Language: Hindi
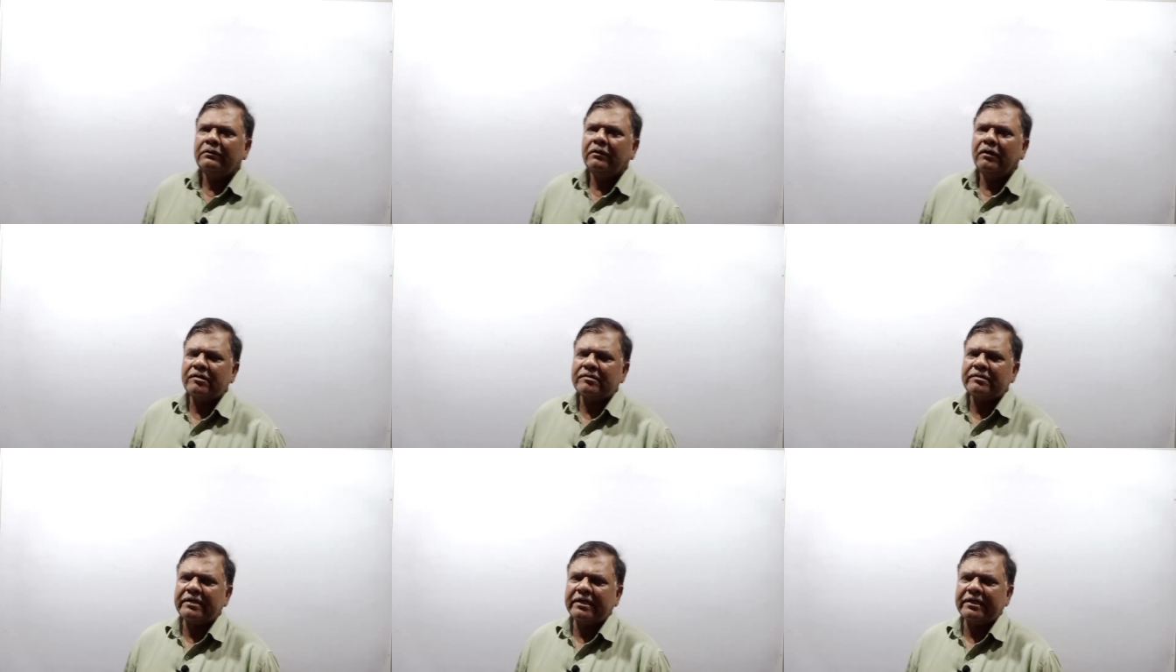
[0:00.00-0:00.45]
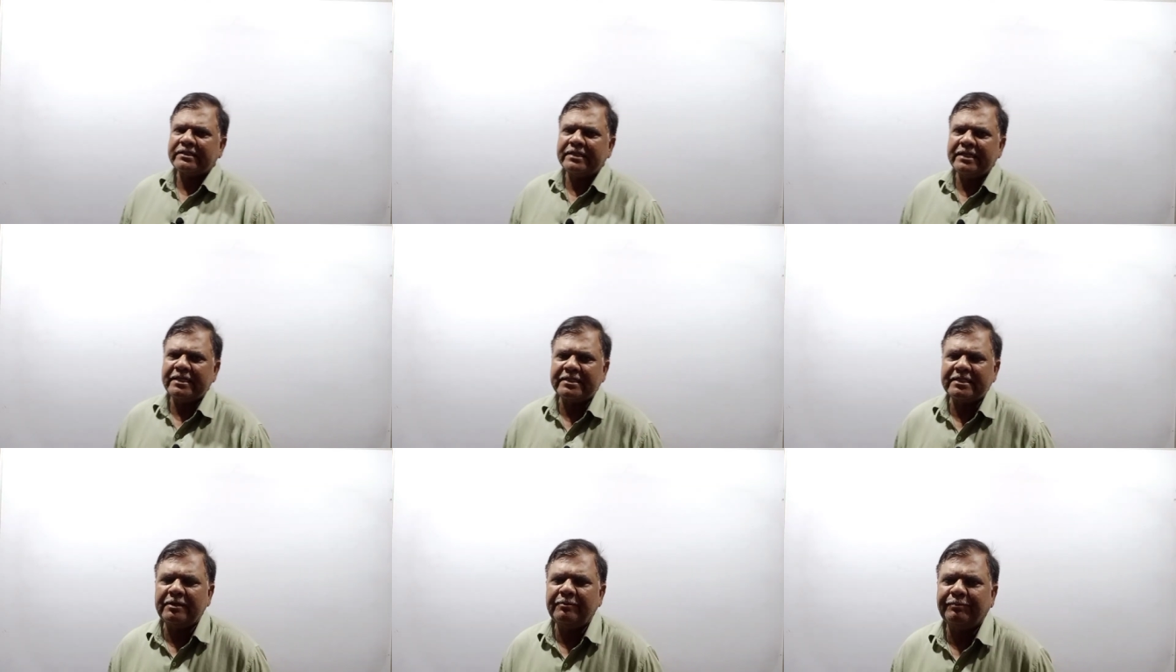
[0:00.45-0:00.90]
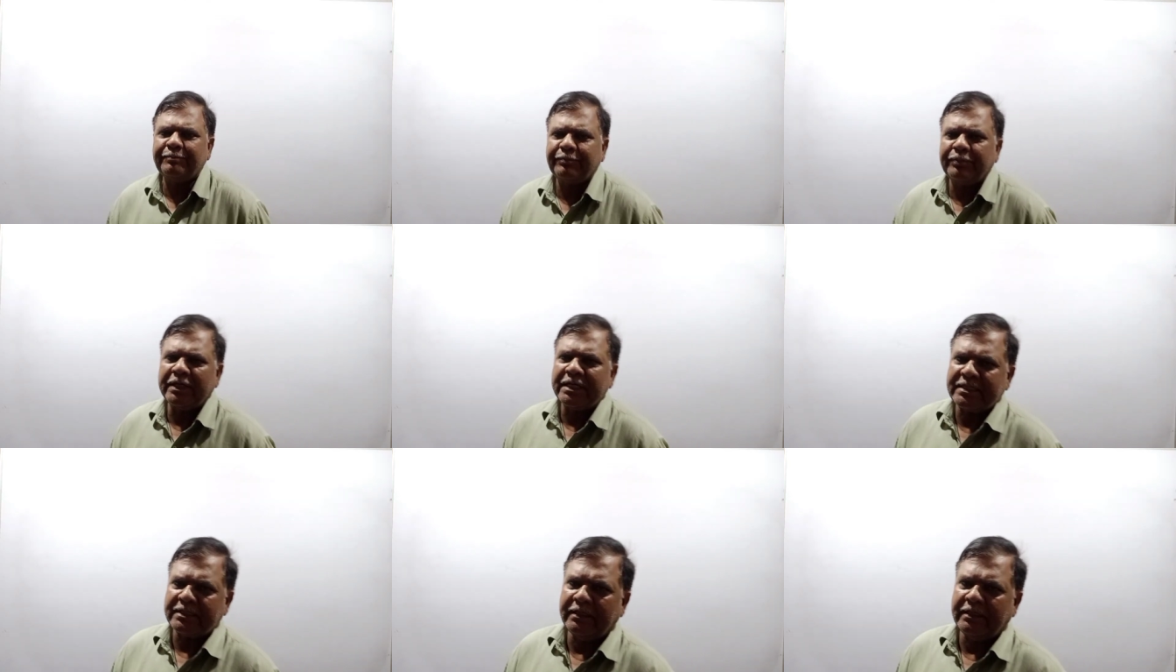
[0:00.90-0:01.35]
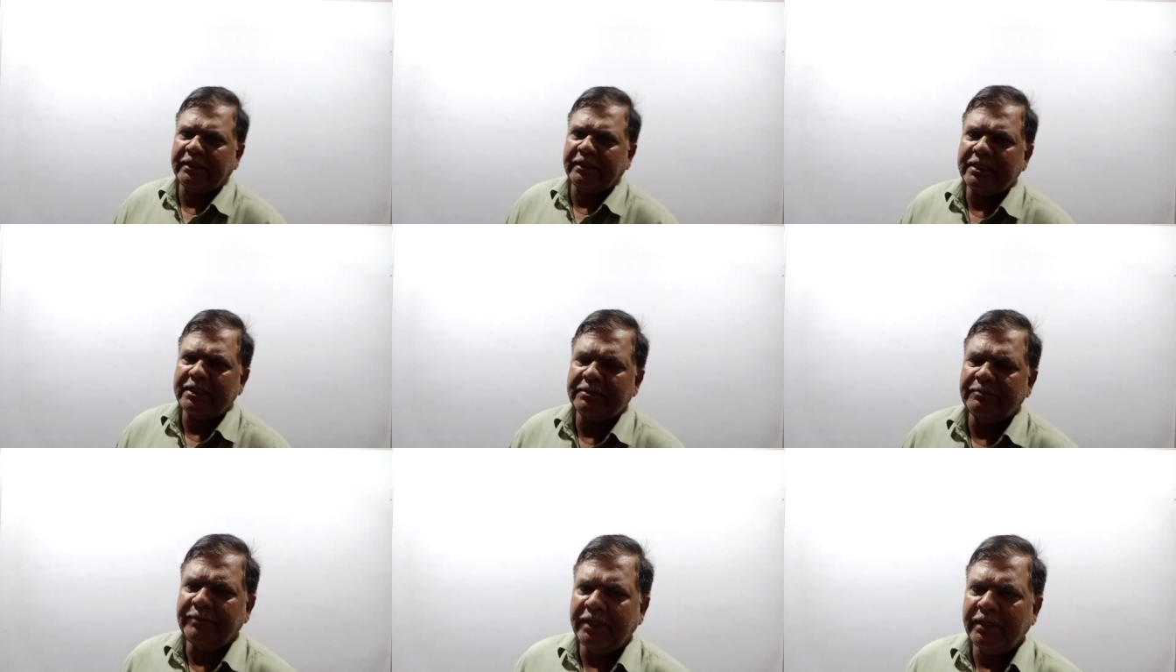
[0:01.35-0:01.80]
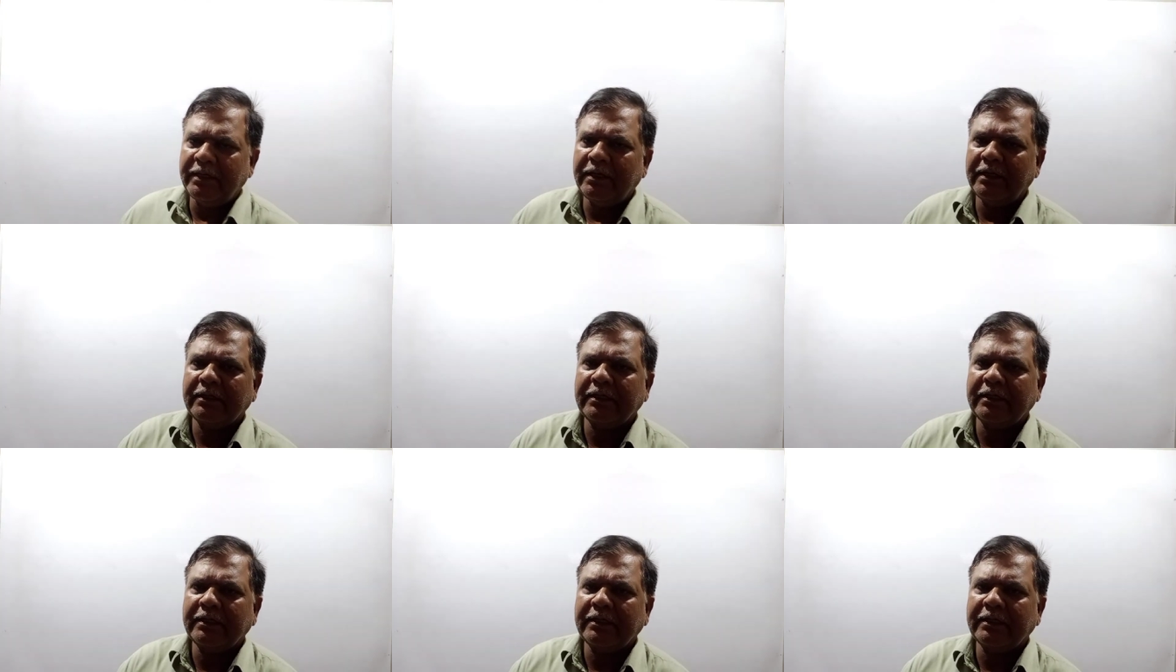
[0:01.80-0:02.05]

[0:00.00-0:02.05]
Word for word: और सक्सेसिव परसेंटेज में